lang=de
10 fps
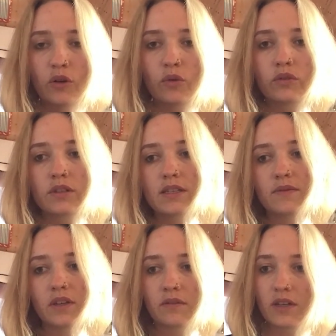Und
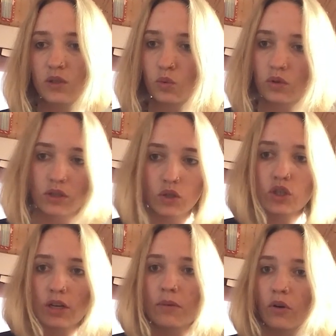deswegen war es gut, dass ich
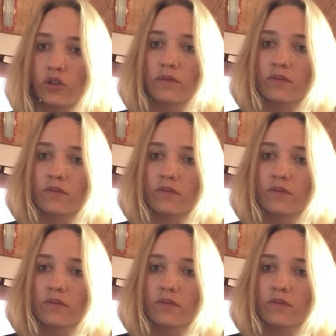da bei euch